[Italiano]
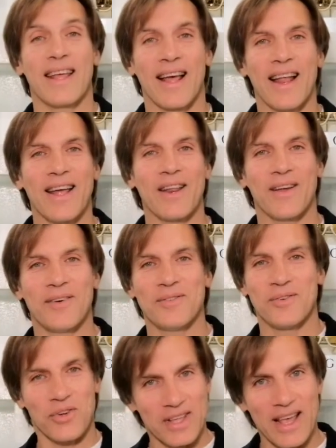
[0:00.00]
regalare
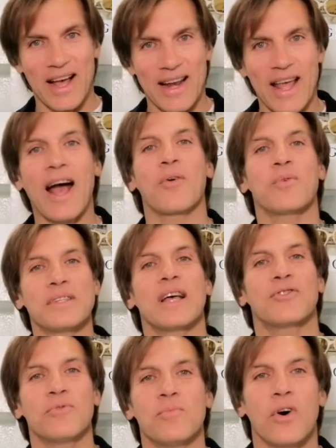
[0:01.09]
un occhiale,
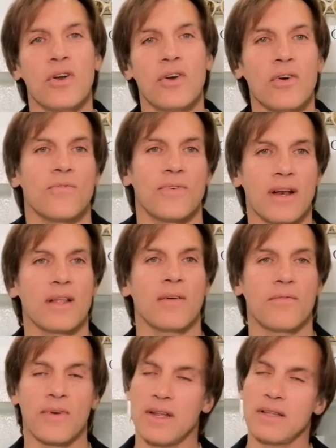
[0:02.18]
acquistate un buono e fare,
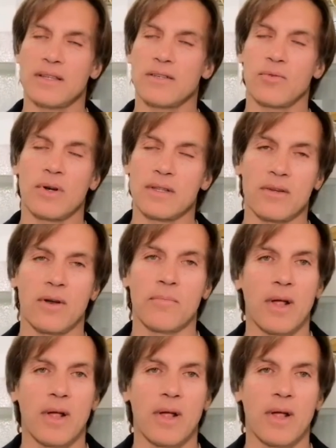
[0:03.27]
farete sicuramente una